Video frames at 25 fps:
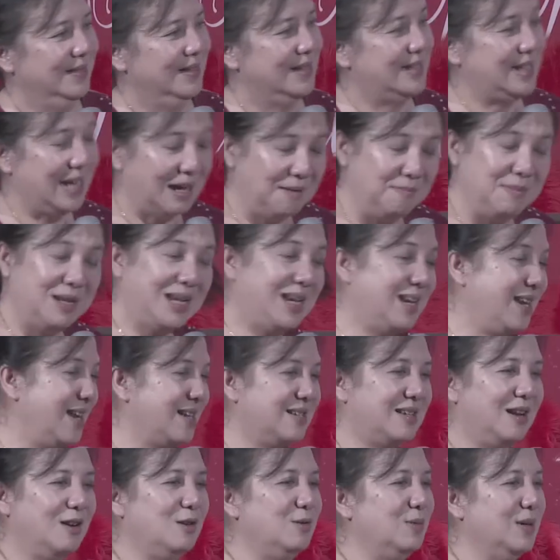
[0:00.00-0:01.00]
Saya mikirnya
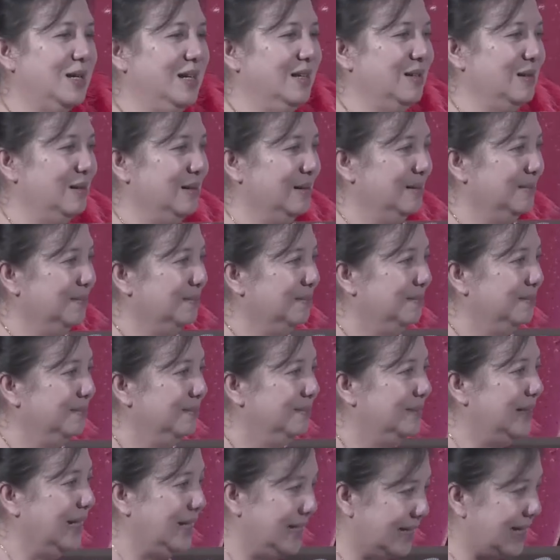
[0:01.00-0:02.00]
selalu begitu.
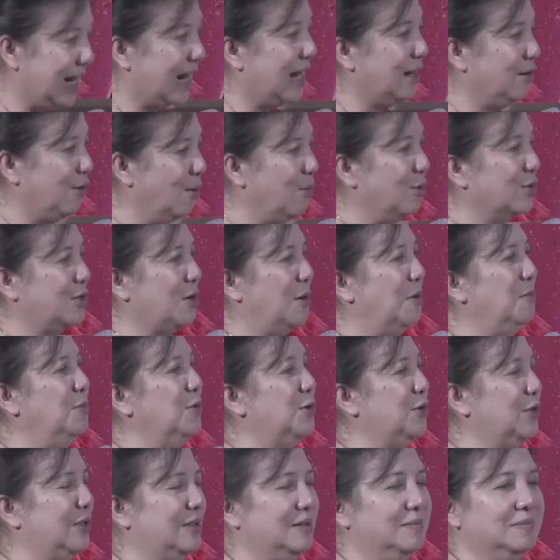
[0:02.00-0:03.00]
Jadi saya akan ngomong sama
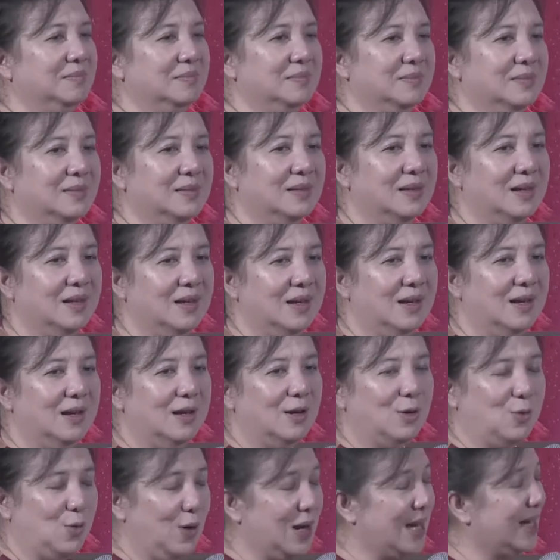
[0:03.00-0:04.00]
buruk.
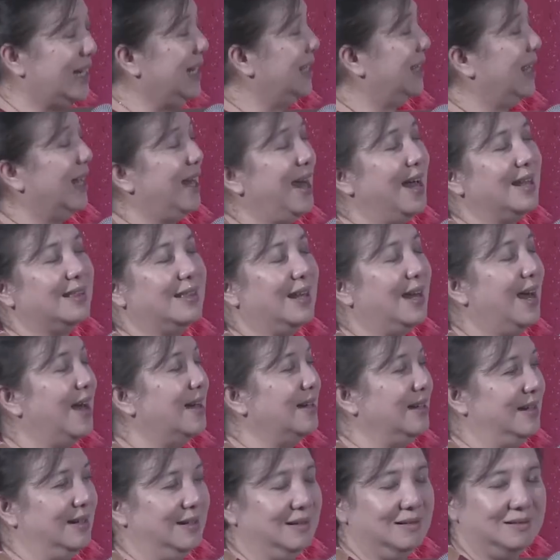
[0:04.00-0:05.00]
Gue lagi teriak-teriak
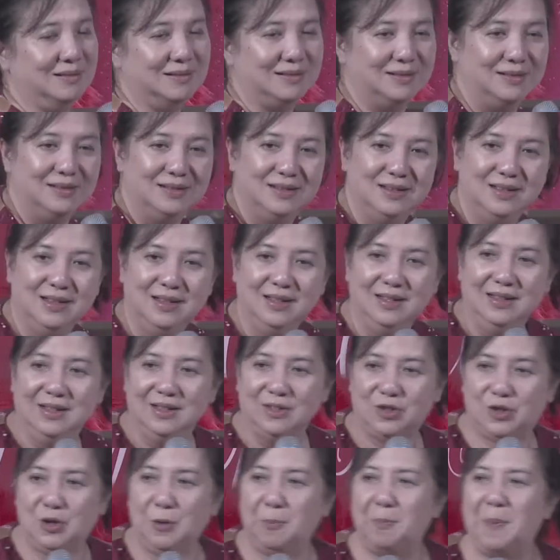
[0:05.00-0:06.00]
nih.
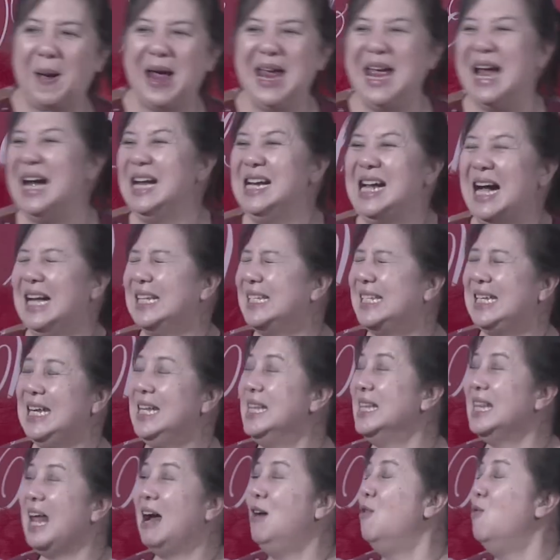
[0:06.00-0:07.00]
Supaya nggak
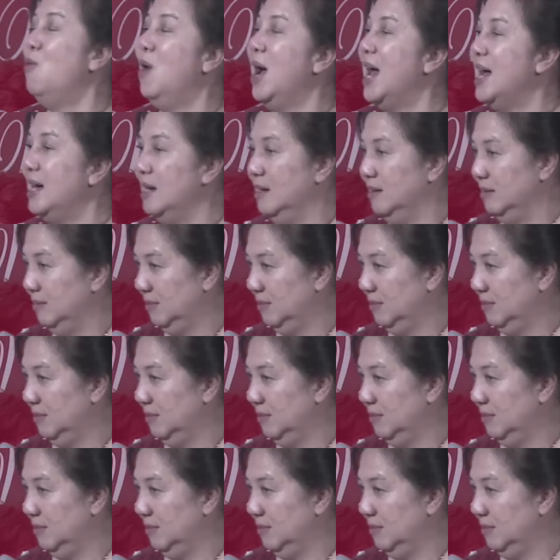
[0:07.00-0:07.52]
cinta uang.